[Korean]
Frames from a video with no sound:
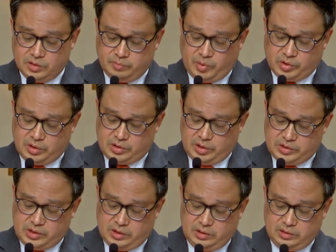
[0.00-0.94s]
먼저
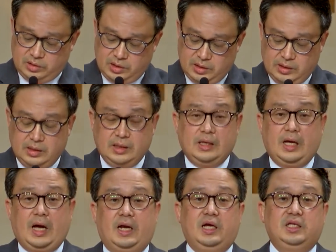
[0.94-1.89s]
첫째는
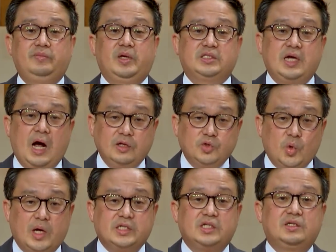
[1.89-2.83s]
하나님의
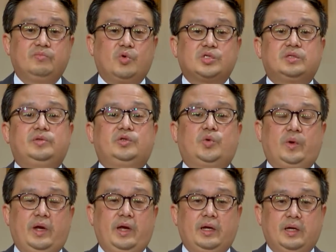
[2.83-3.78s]
창조하시는 모습을
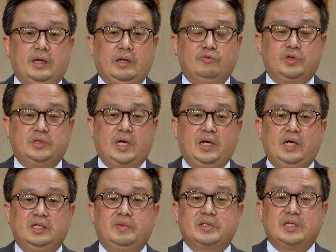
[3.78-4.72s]
통해 우리는
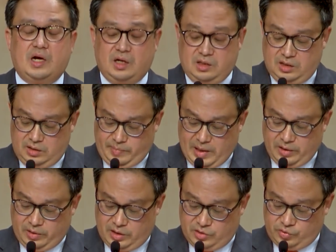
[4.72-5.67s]
하나님의 사랑을
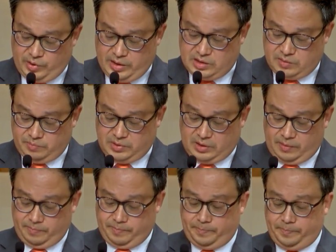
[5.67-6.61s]
발견할 수가 있습니다.
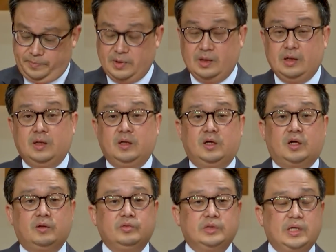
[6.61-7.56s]

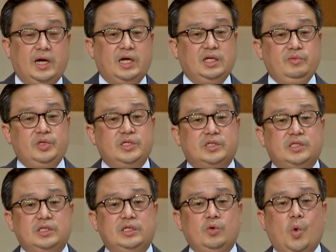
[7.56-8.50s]
여러분, 하나님이
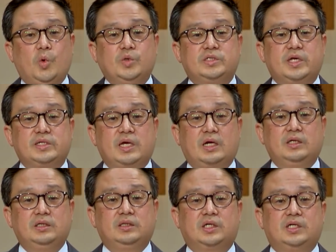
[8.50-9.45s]
지으신 이 온
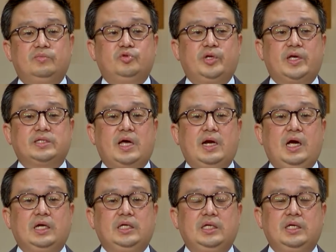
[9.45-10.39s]
세상은 그분의
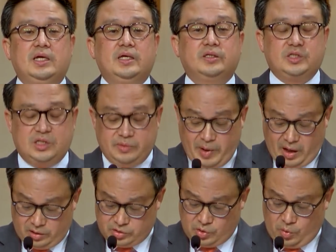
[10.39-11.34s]
사랑이
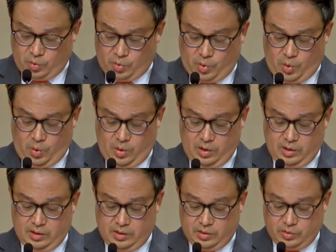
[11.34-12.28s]
집약적으로
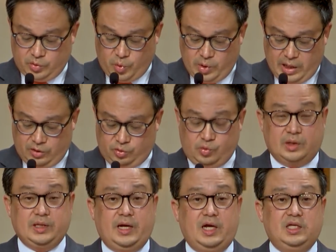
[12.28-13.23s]

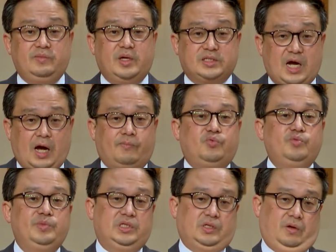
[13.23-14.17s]
요약된 하나님의
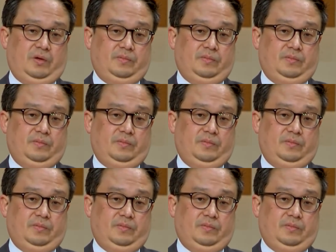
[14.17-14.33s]
작품이죠.